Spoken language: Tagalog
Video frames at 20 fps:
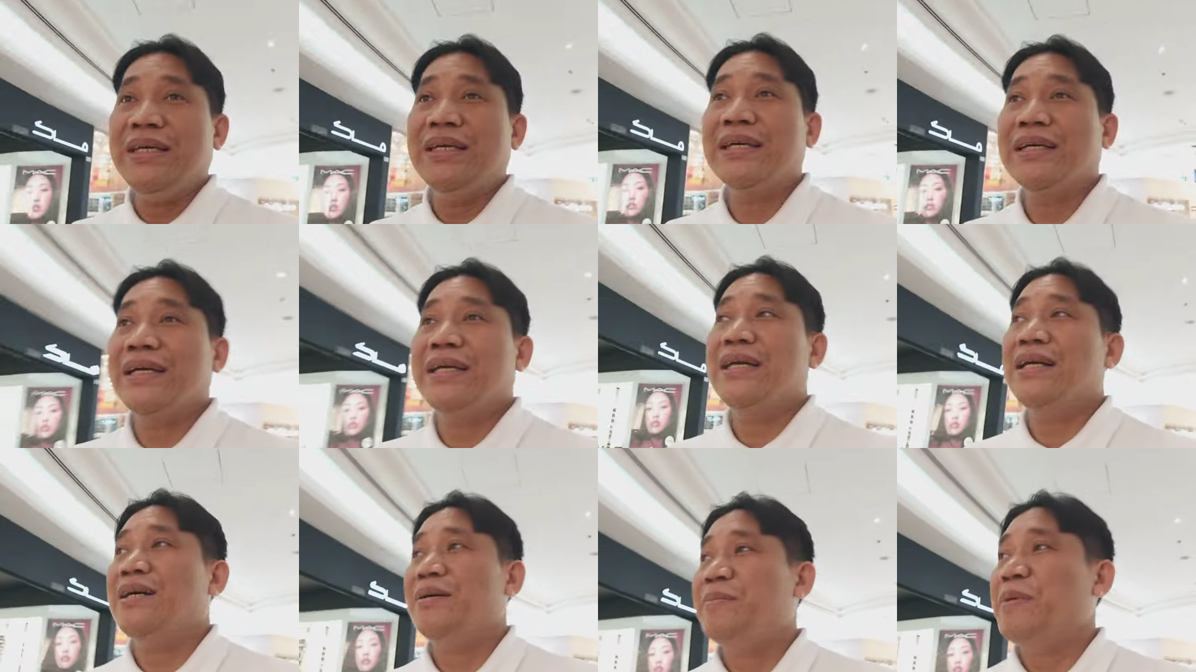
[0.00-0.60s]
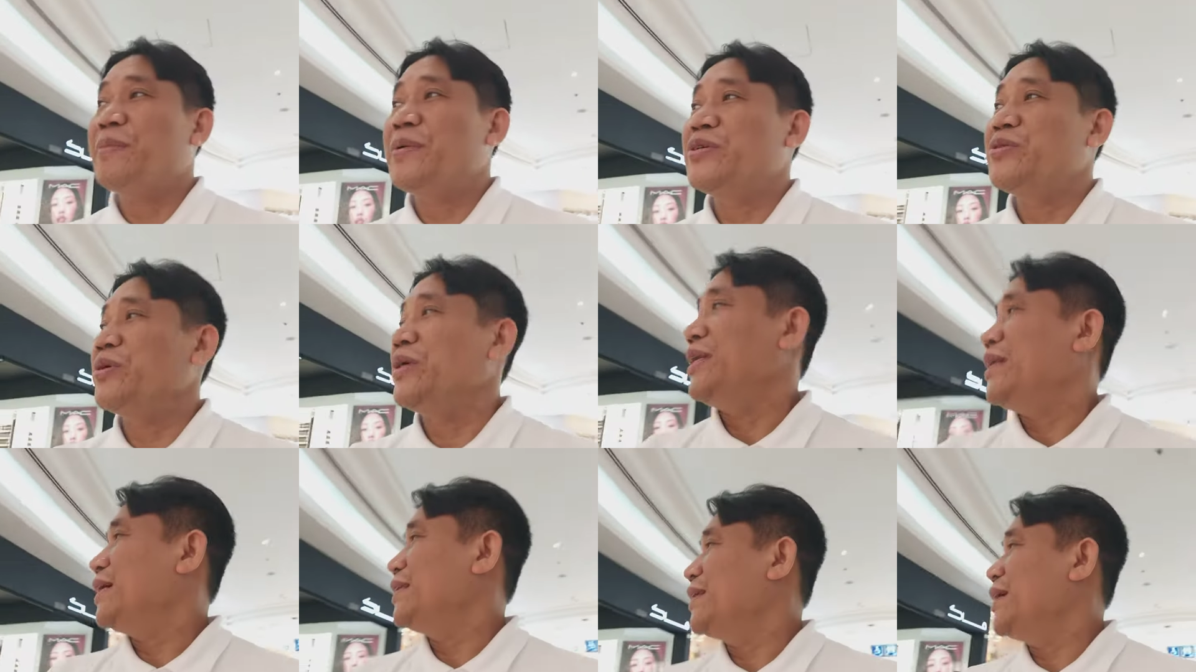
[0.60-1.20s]
Kaya
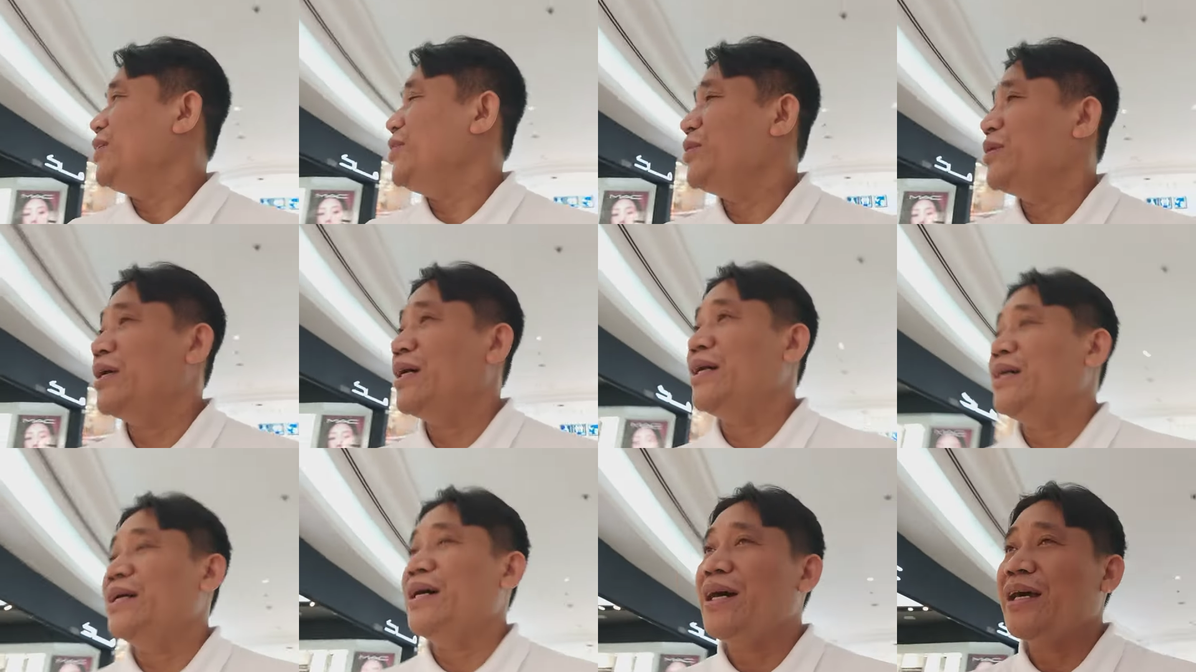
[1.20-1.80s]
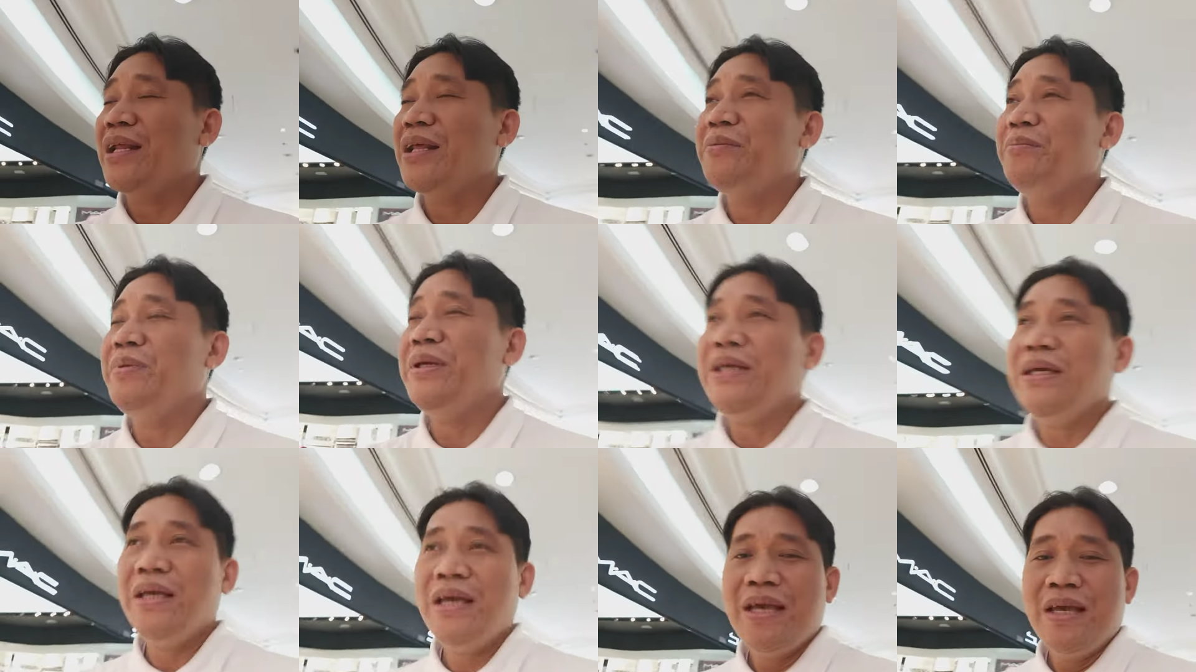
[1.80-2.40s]
papasukin natin yung uh, R&B
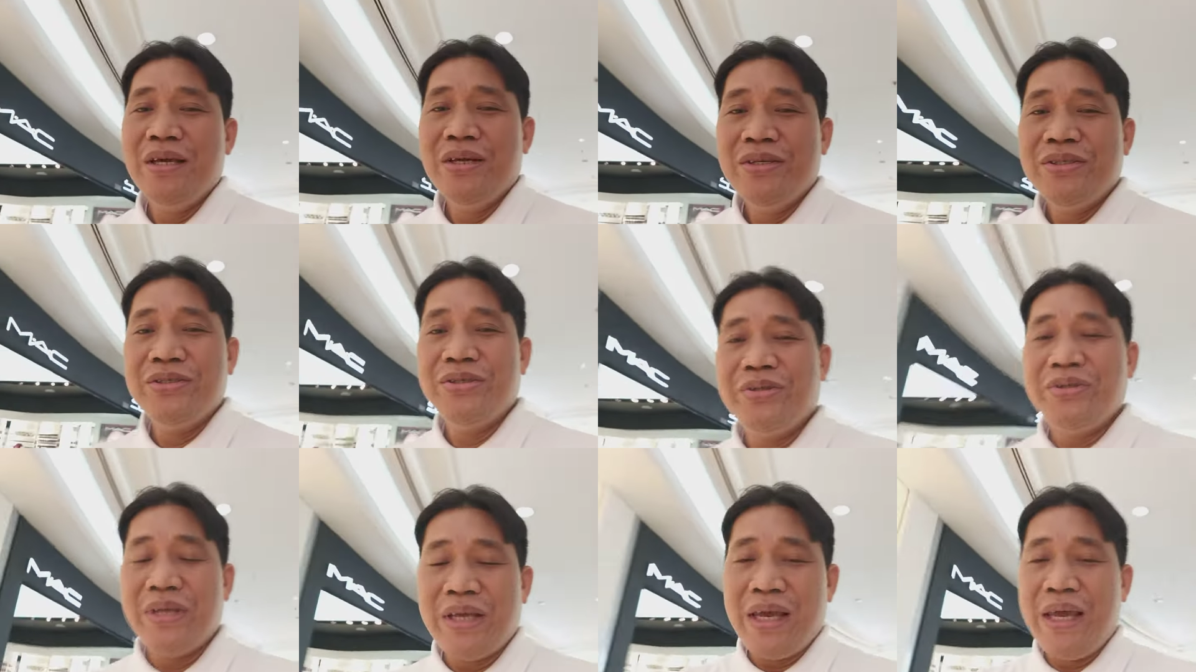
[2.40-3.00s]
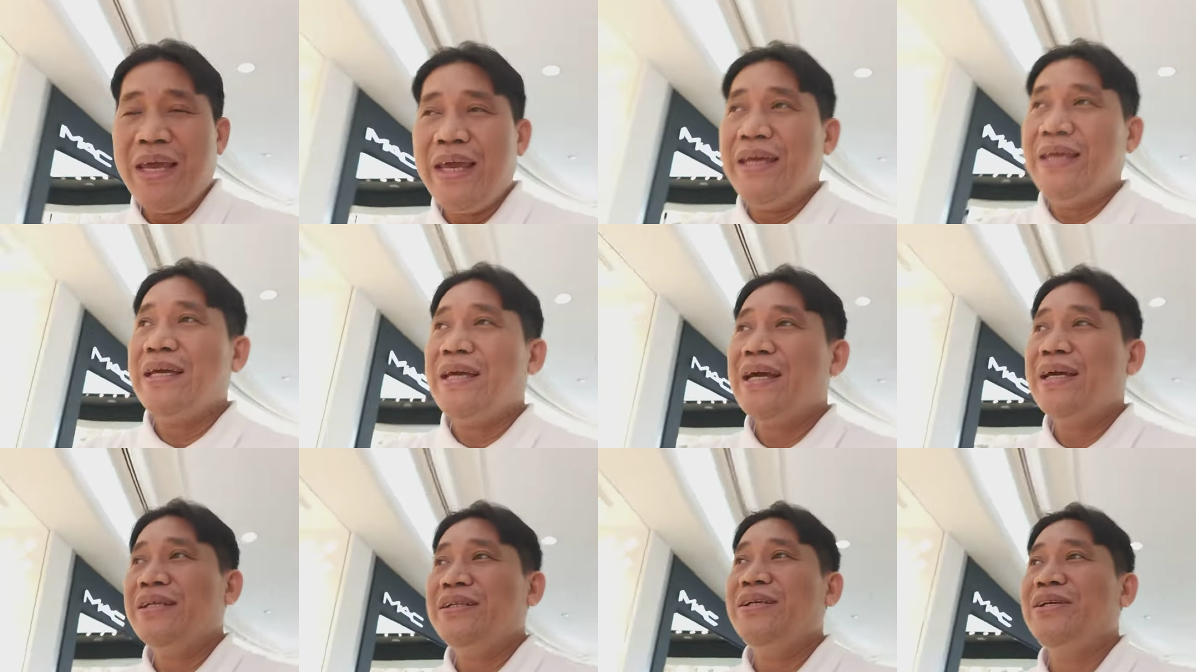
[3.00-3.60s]
today.
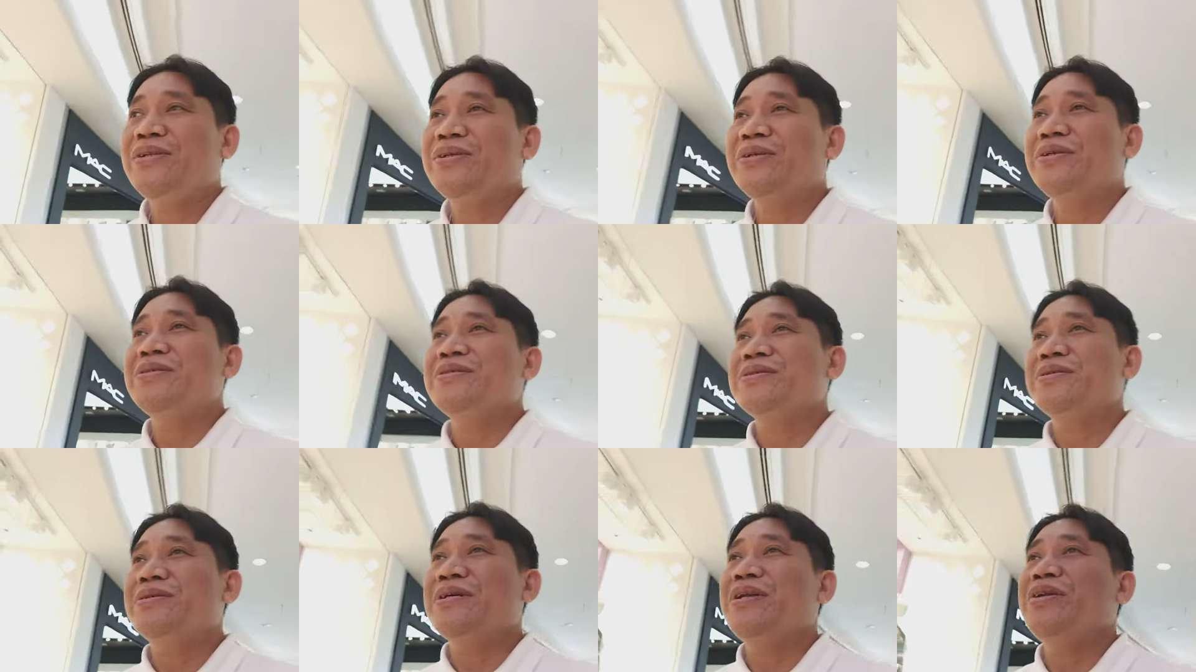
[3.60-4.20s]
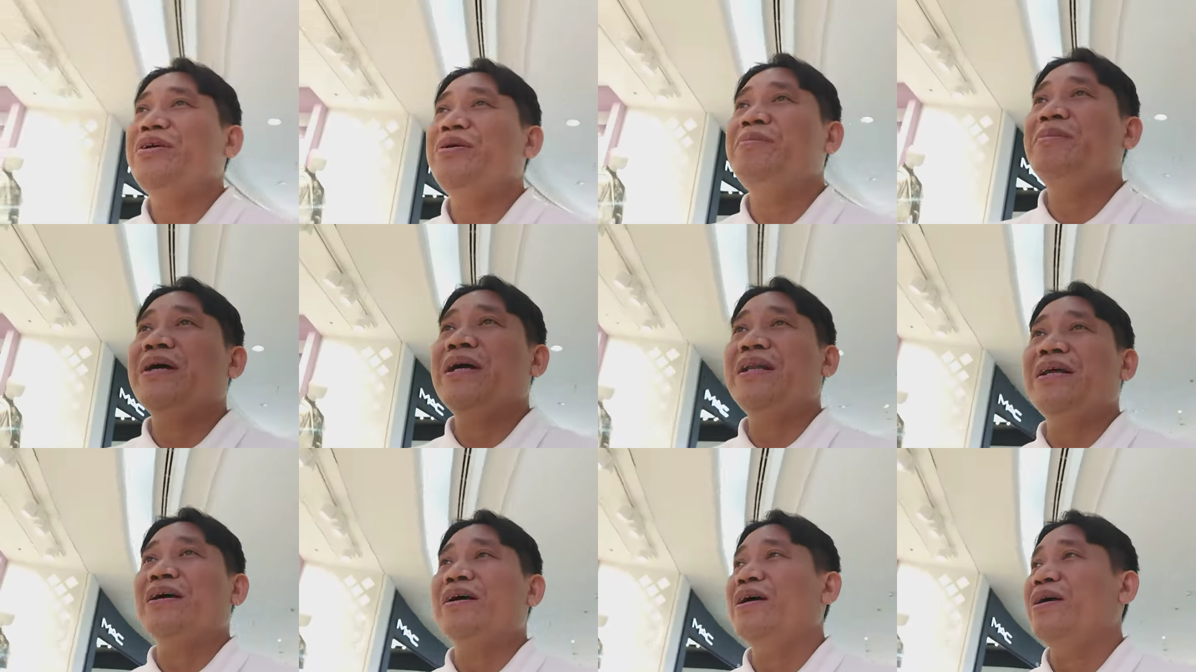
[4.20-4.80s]
Yan, dito kung ano yung
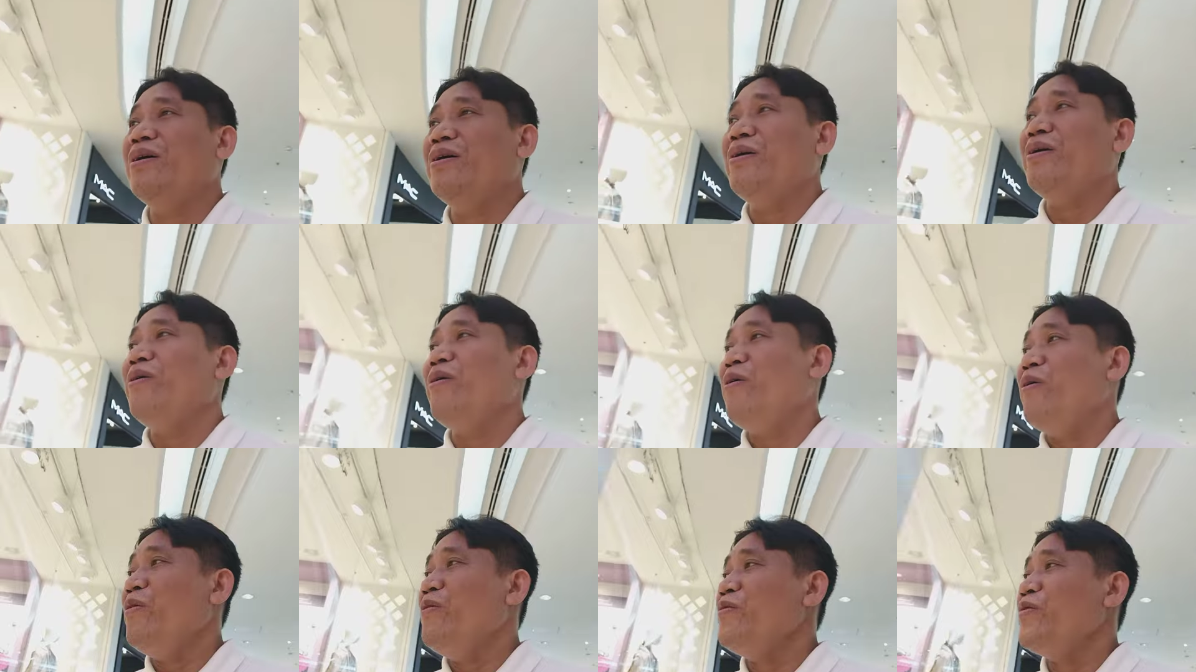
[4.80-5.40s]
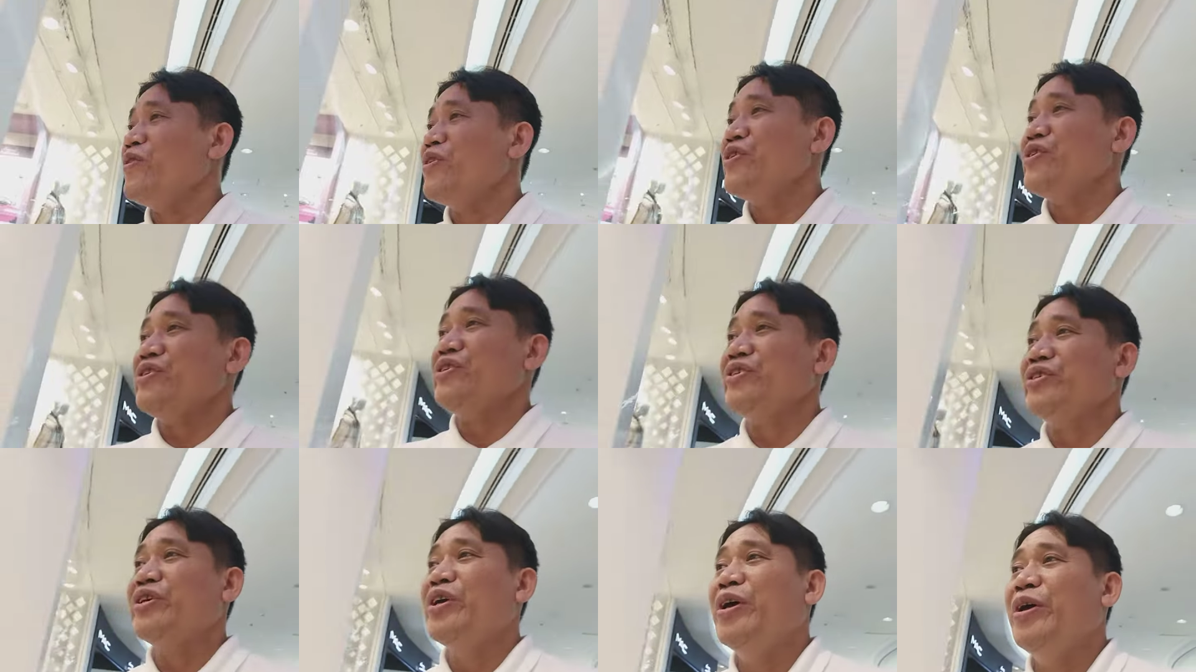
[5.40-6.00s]
mga
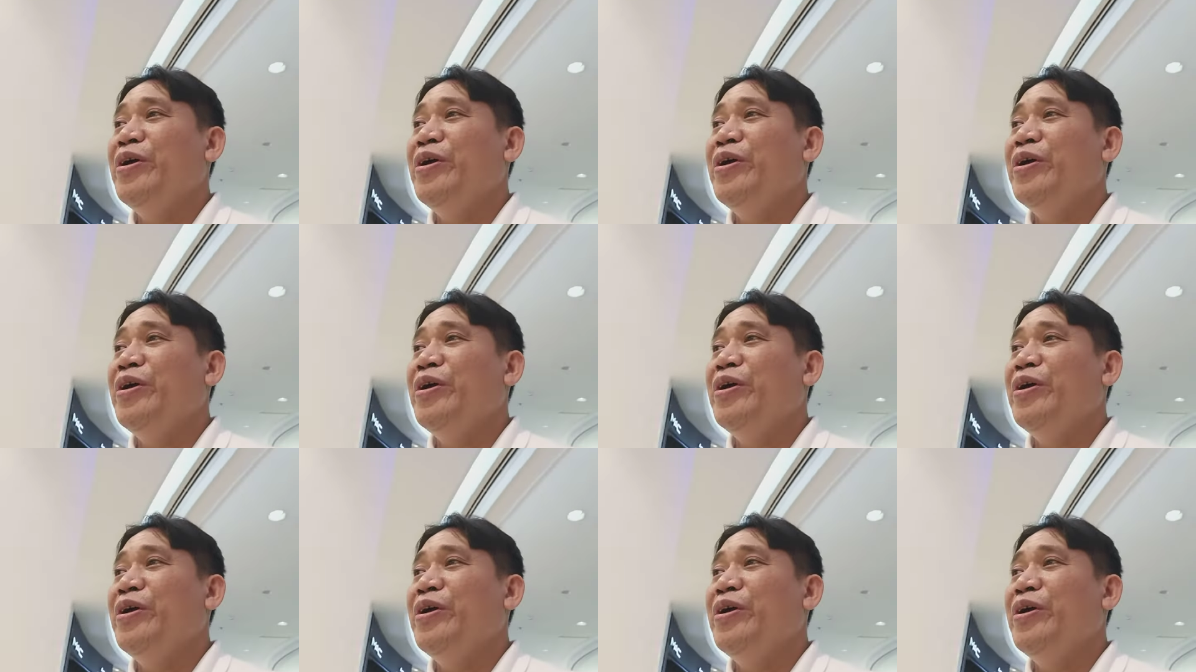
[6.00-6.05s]
naka-offers.